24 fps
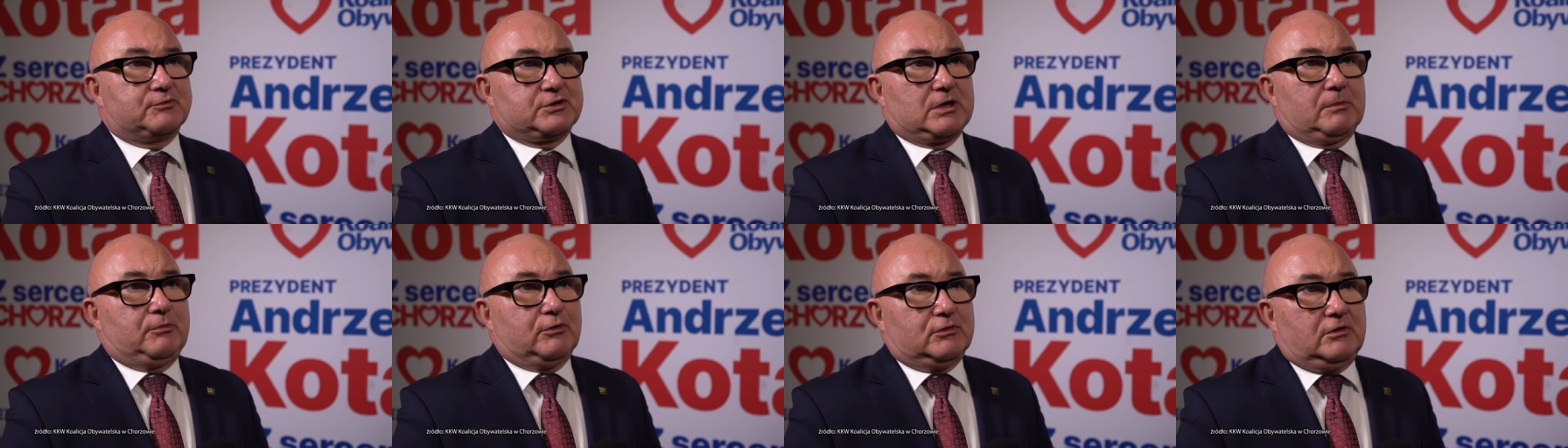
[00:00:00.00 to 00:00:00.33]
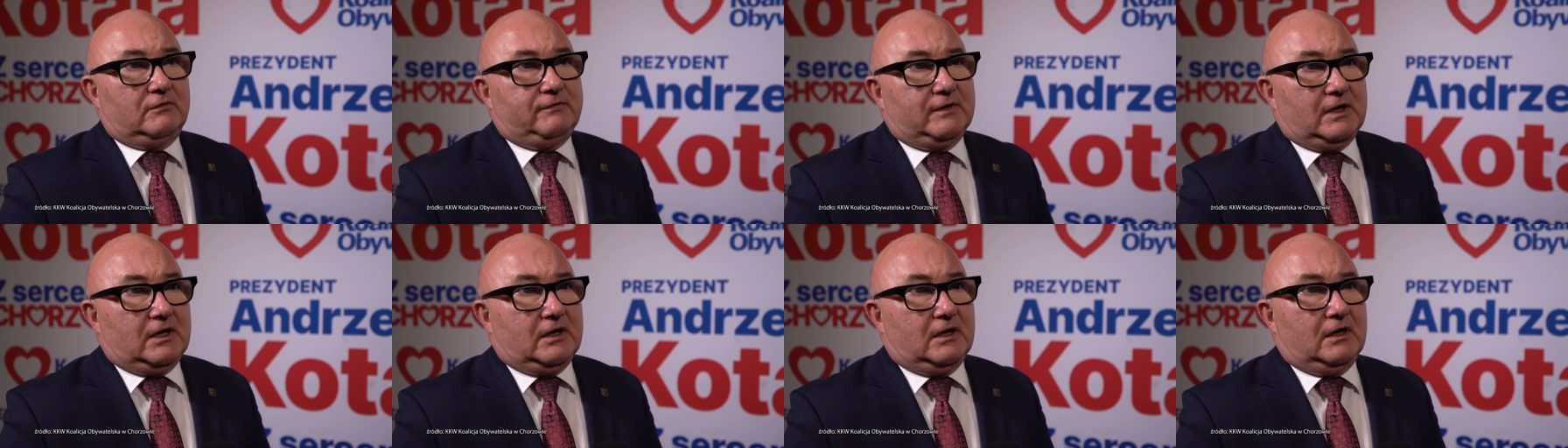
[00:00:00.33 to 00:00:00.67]

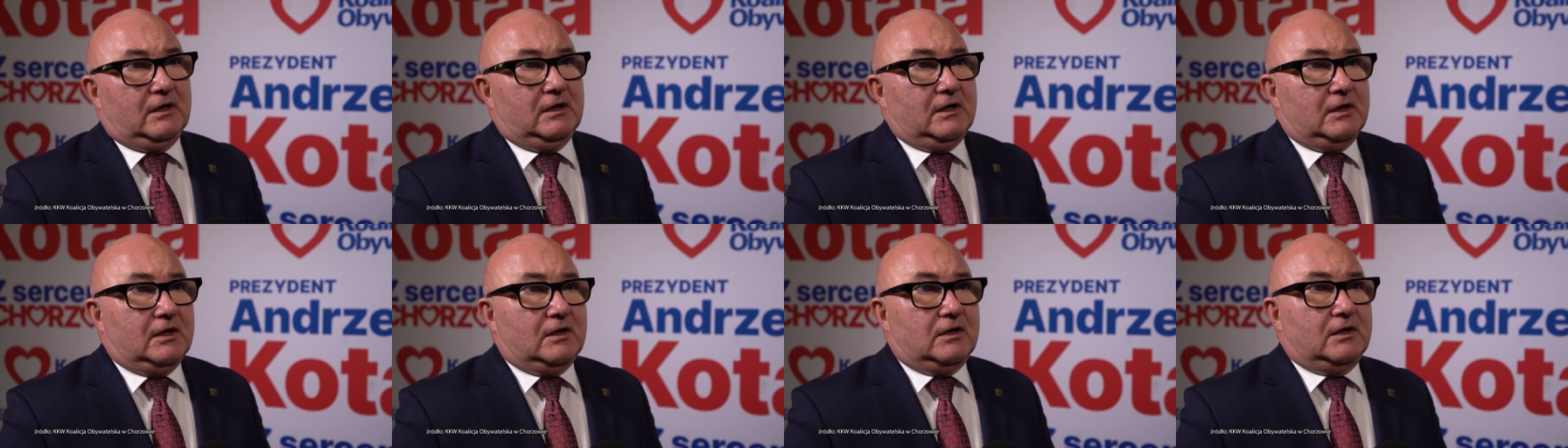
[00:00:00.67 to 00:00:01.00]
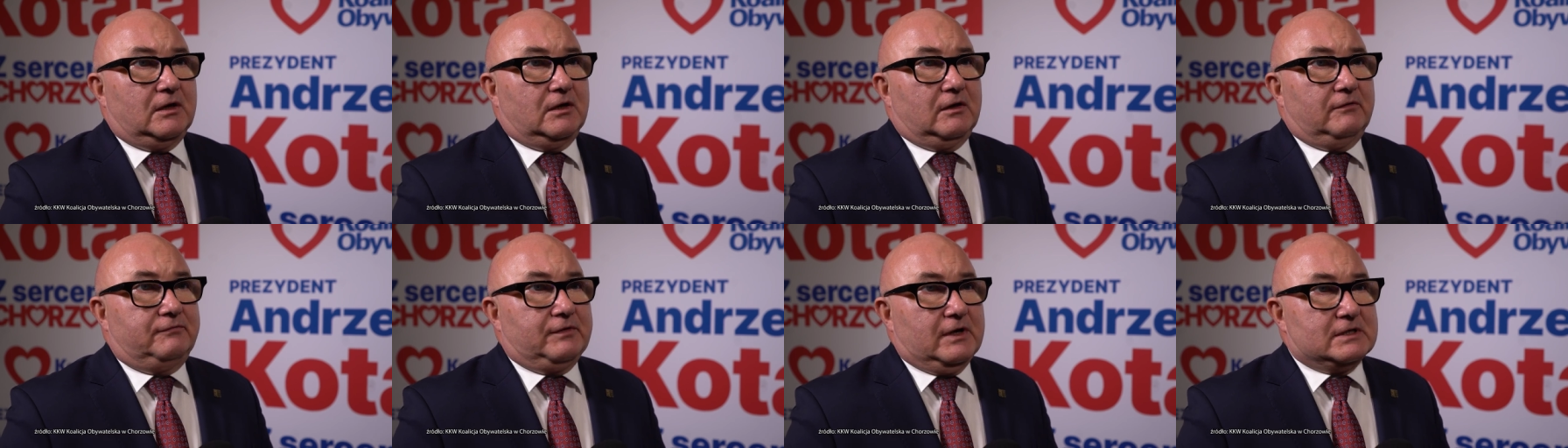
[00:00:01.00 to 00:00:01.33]
Przebudowa
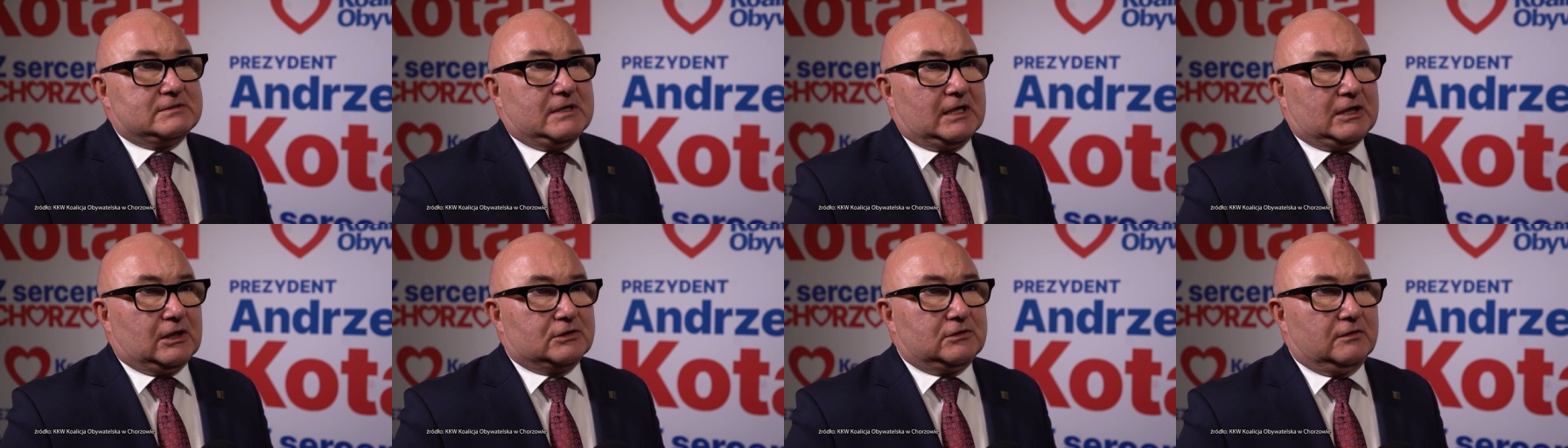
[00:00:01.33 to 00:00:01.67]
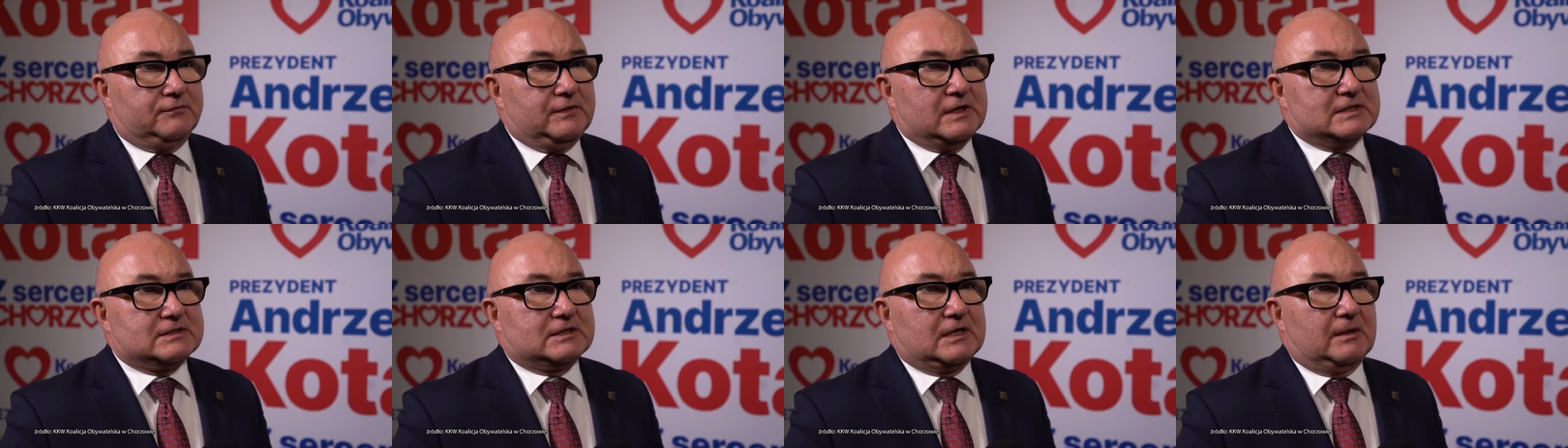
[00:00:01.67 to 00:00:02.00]
e, węzła
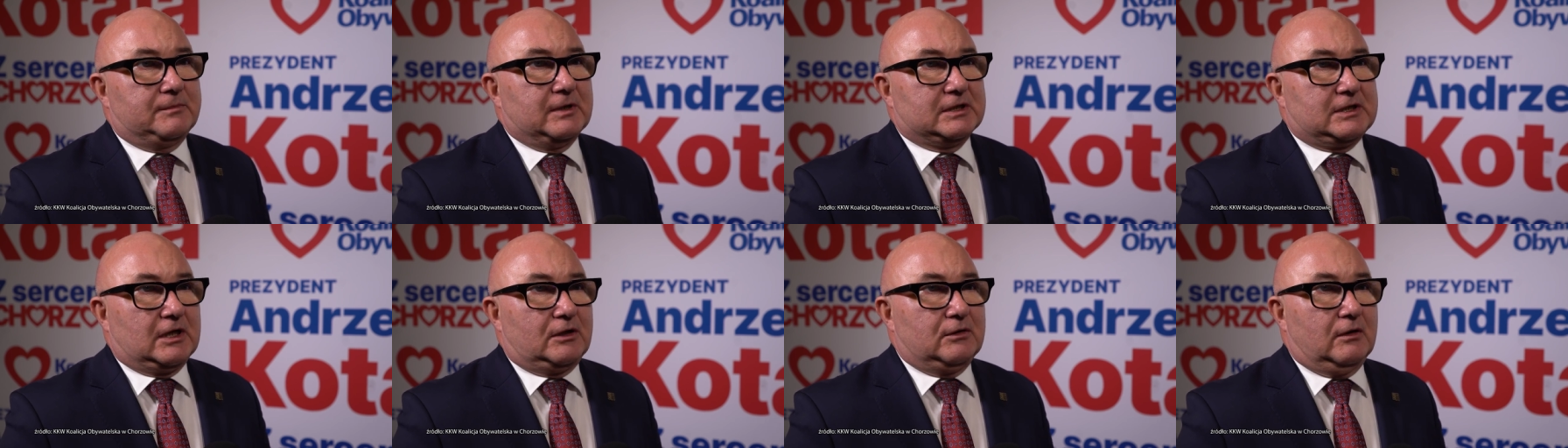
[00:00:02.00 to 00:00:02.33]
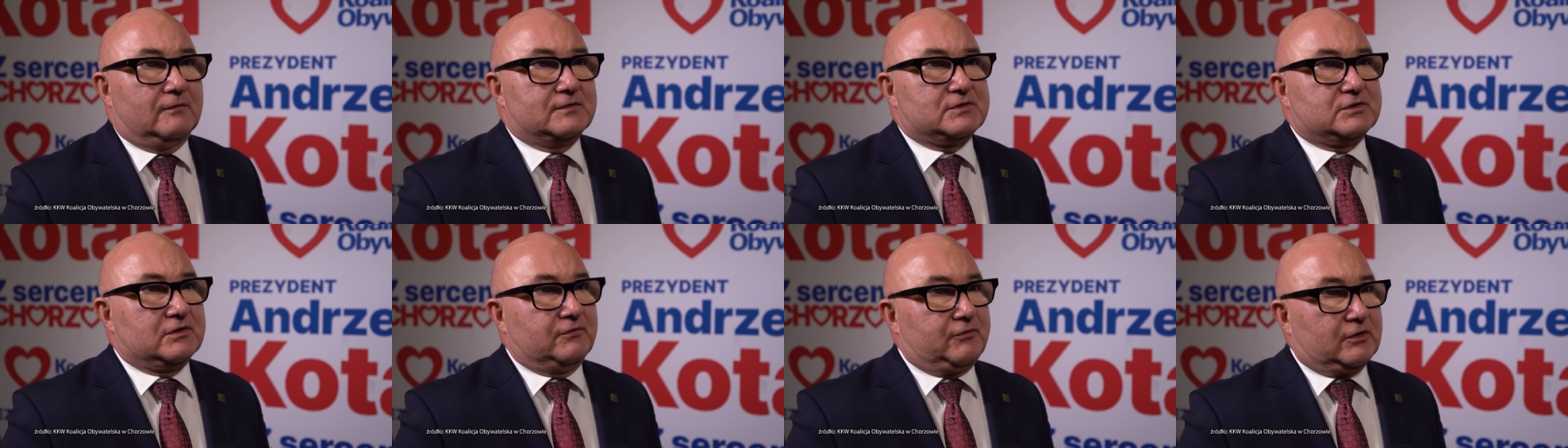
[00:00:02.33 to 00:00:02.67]
katowicka
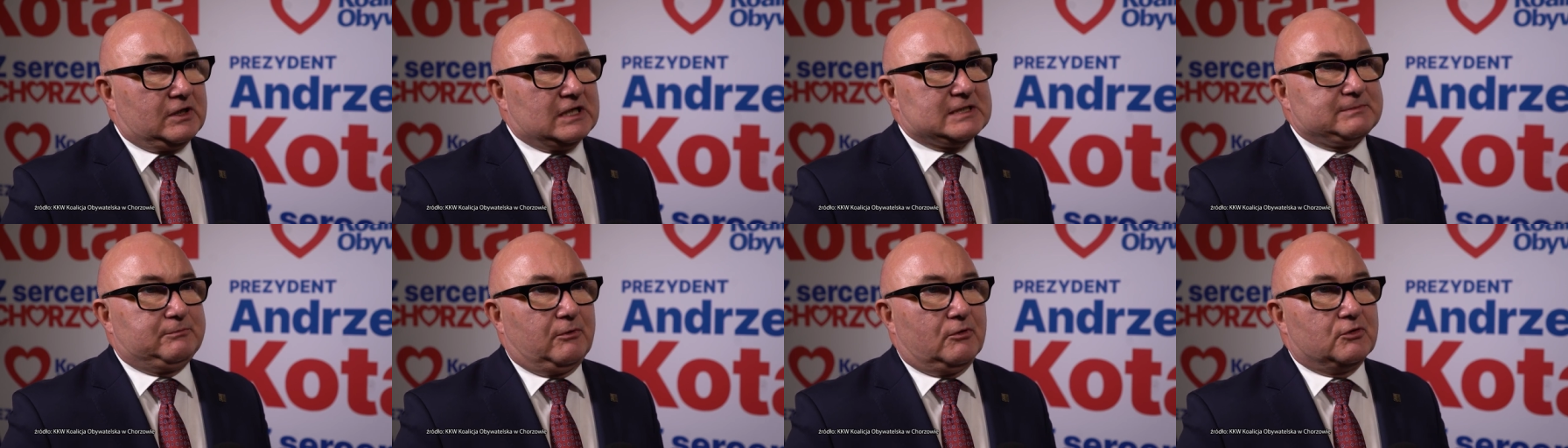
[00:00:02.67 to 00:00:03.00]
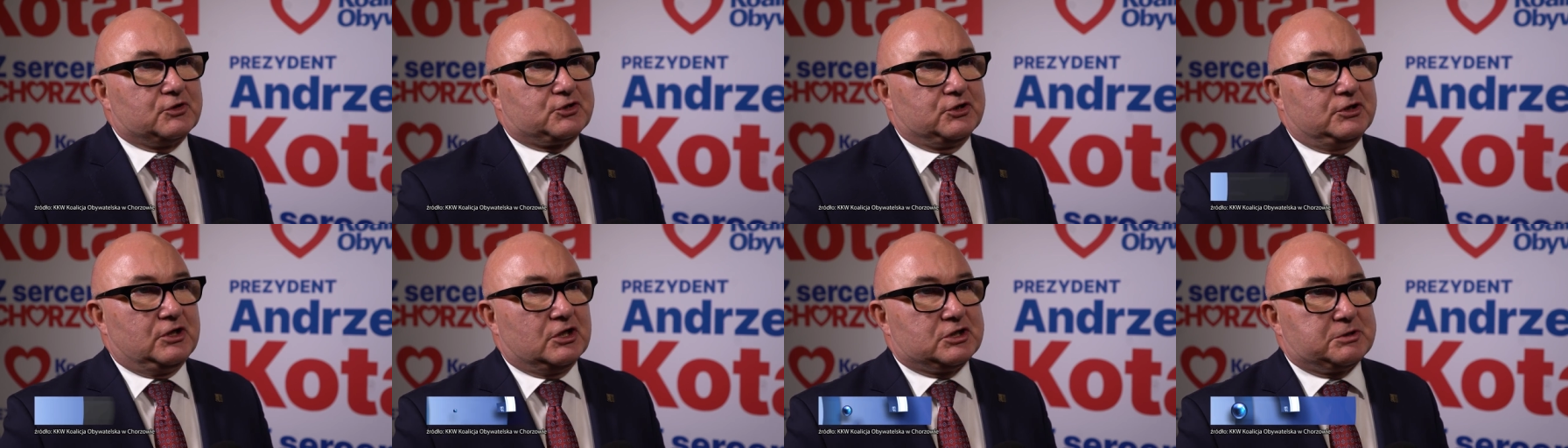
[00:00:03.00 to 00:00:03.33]
metalowców oraz
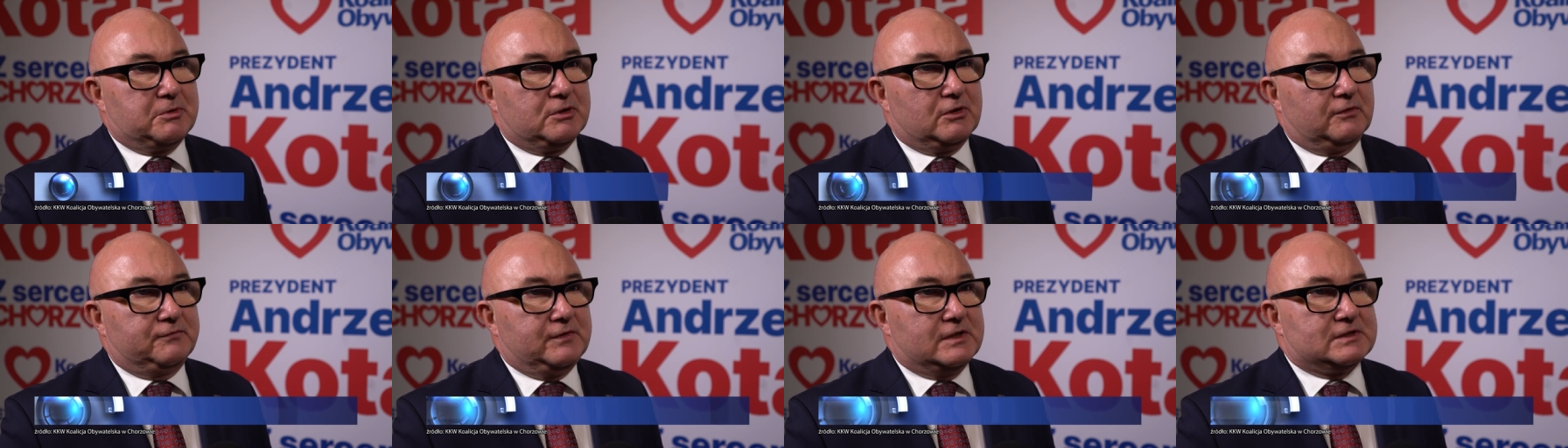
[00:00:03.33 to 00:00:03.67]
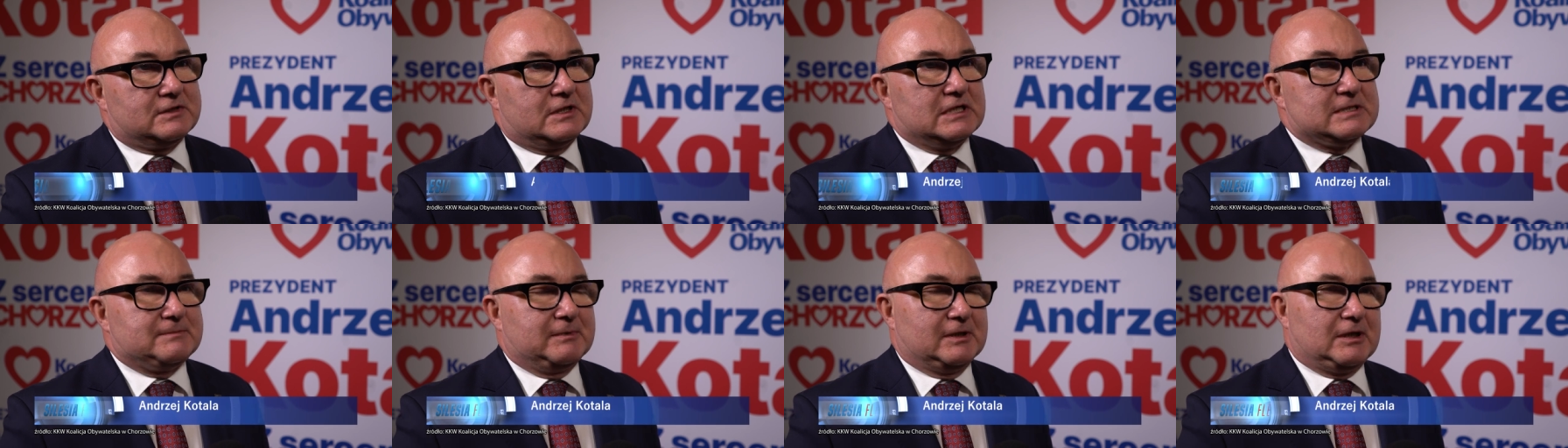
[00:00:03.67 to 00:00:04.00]
połączenie
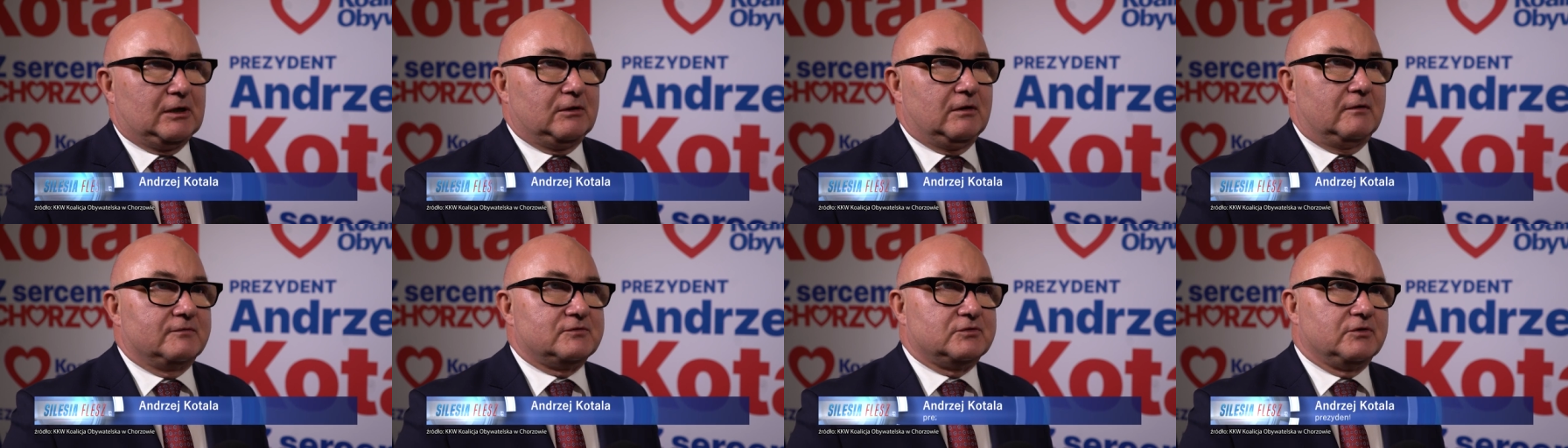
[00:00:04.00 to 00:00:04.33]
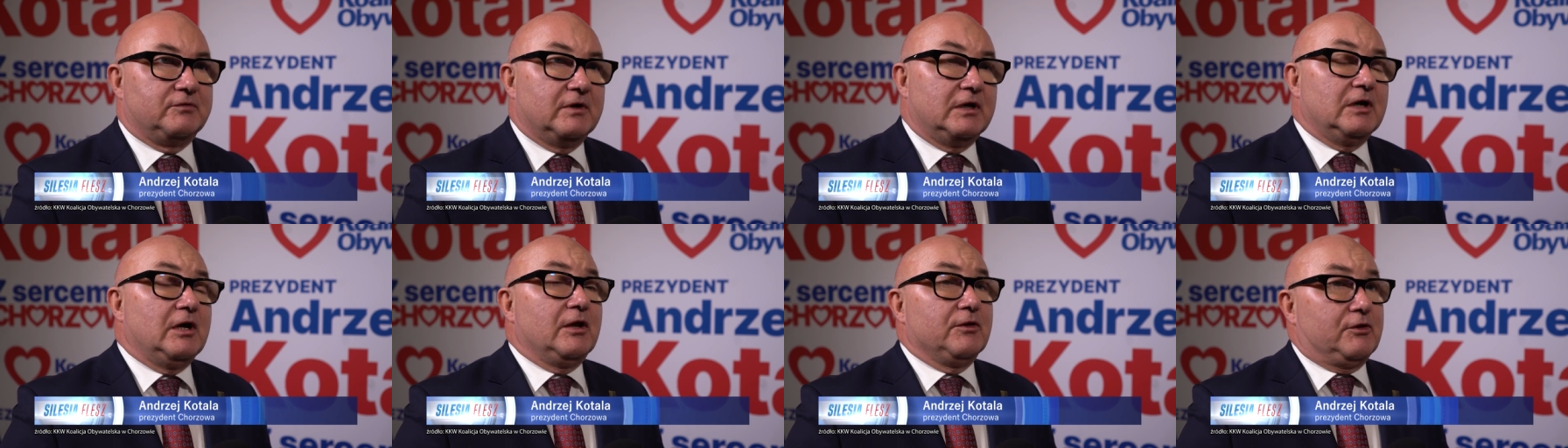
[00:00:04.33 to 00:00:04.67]
Świenowiczki z
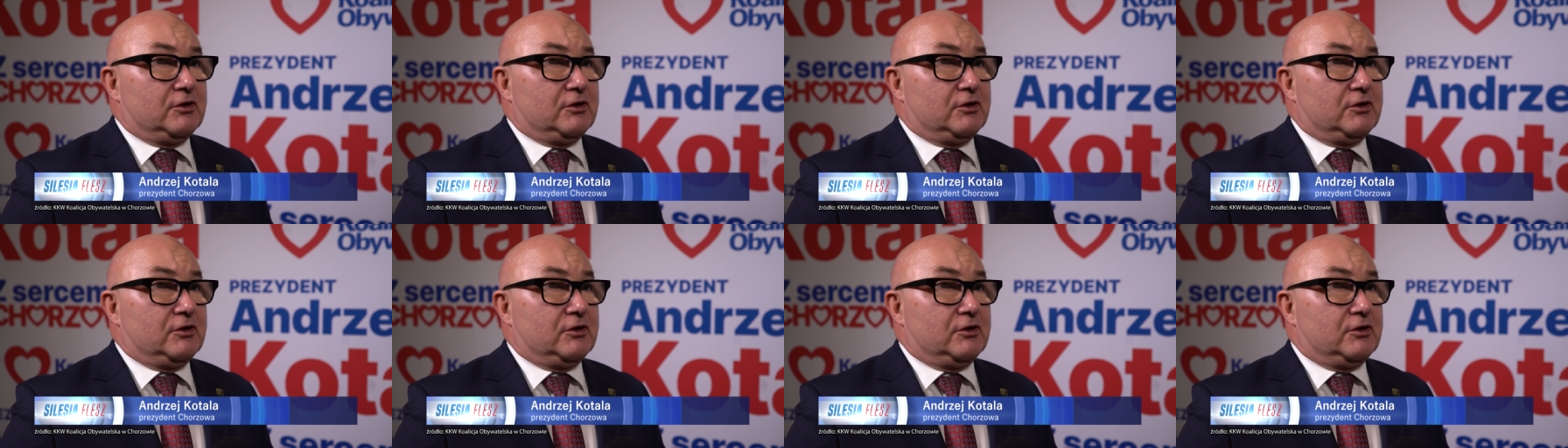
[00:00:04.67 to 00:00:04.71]
metalowców